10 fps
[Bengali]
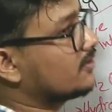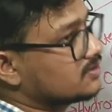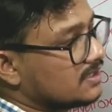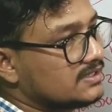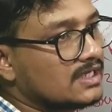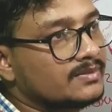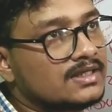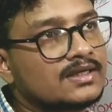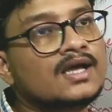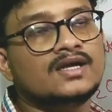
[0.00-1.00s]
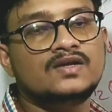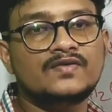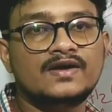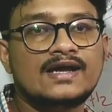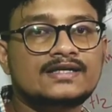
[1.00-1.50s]
নাইট্রোজেন ইন্টারমিডিয়েট
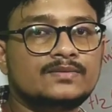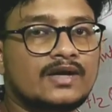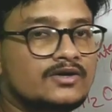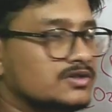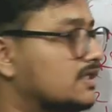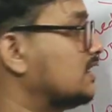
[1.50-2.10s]
ডিফারেন্ট রিঅ্যাক্টিভ নাইট্রোজেন